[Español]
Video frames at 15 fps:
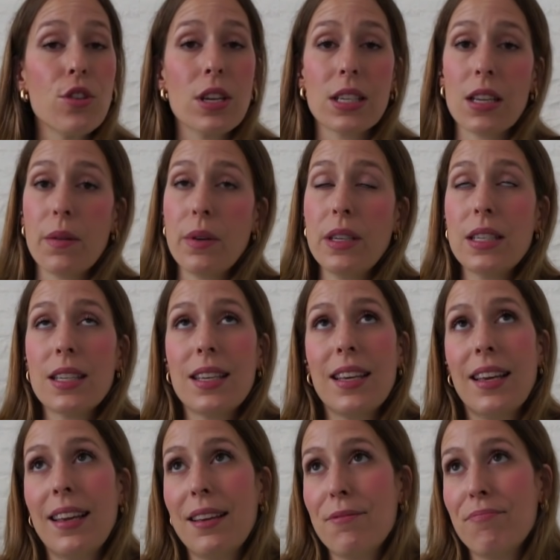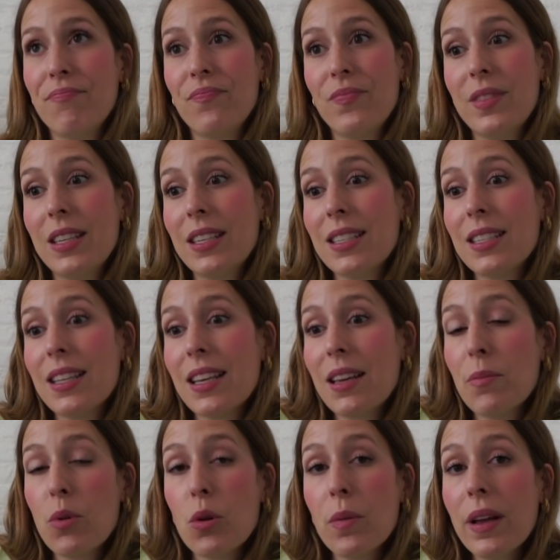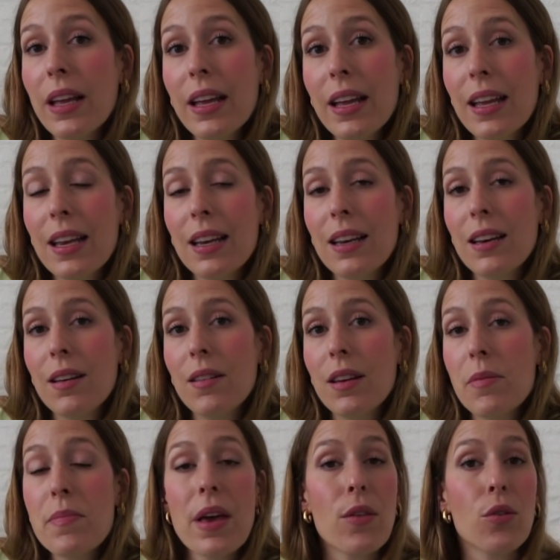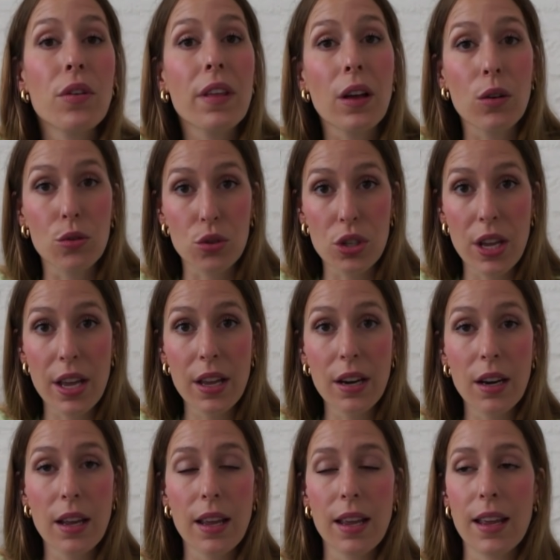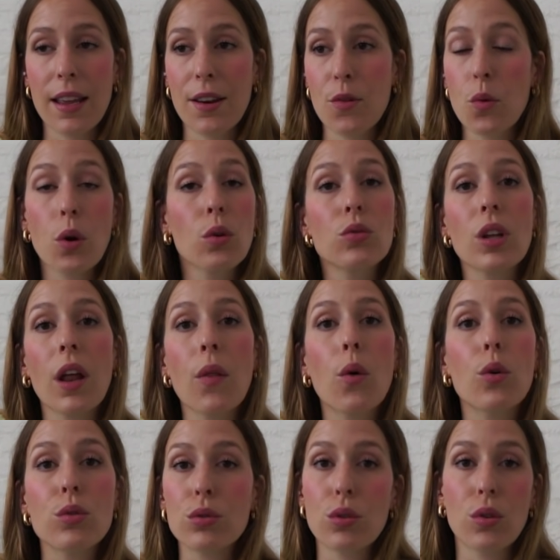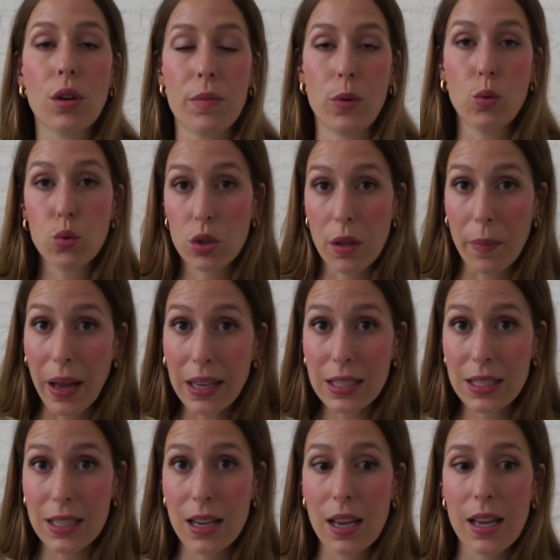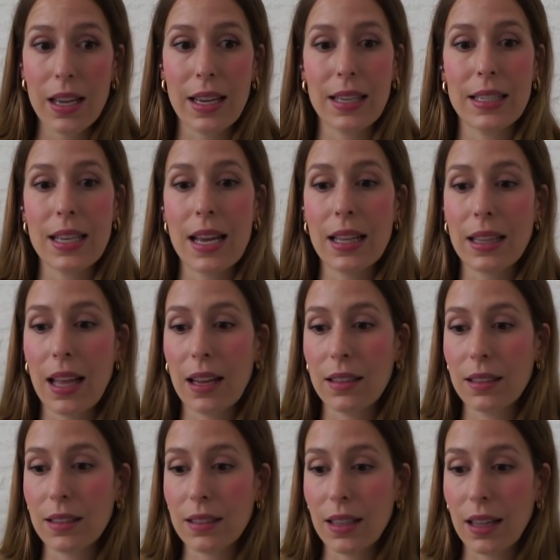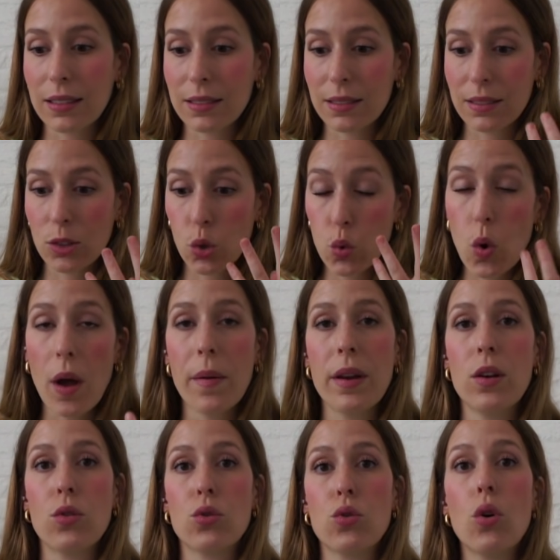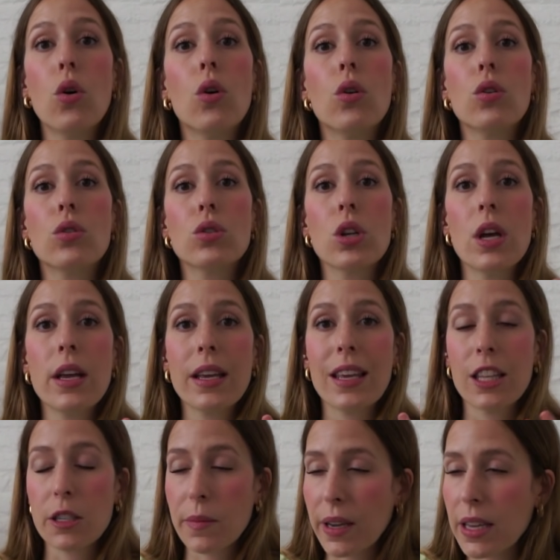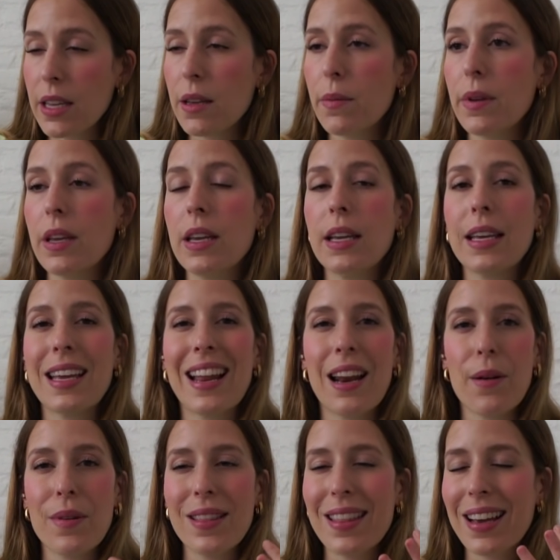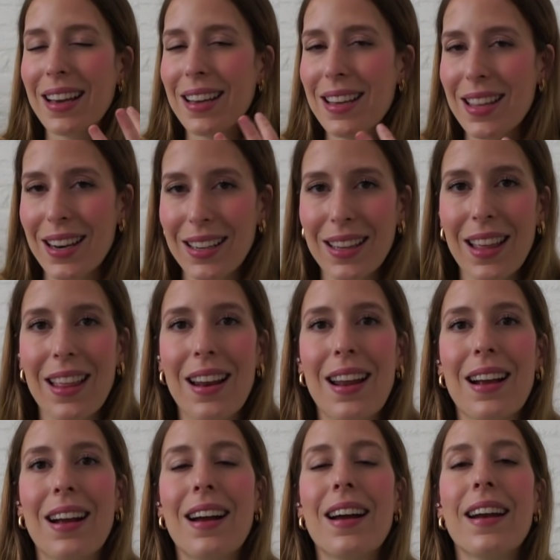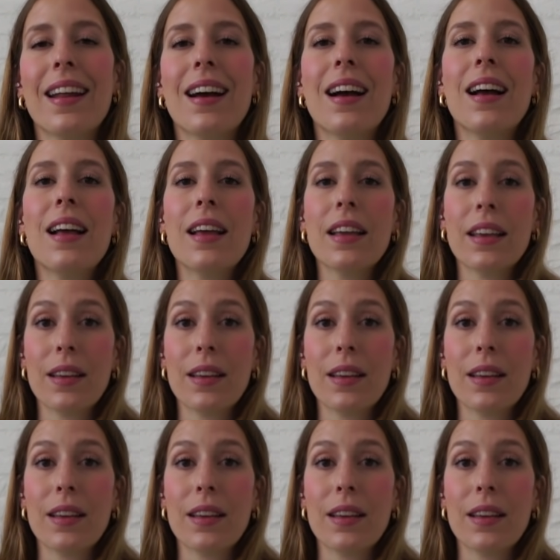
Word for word: yo ya sabéis que desde que probé el limpiador de Glossier eh, no he encontrado otro que me guste más que sea tan, tan suave en los ojos, que desmaquille bien, que a la vez deje hidratada la cara,